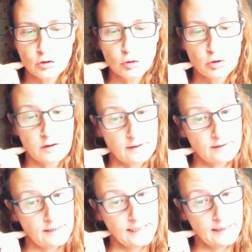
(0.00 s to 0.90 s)
und
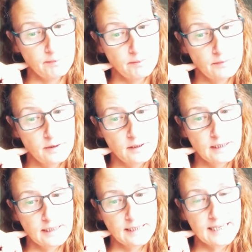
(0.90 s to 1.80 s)
das Leben
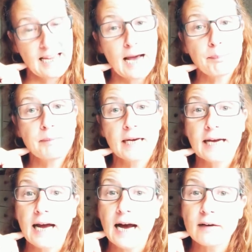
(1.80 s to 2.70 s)
gab mir
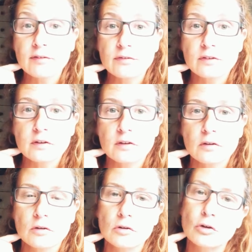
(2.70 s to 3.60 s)
Kraft
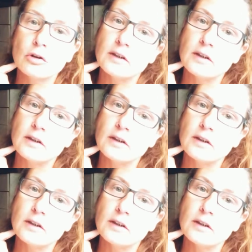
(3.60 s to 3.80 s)
und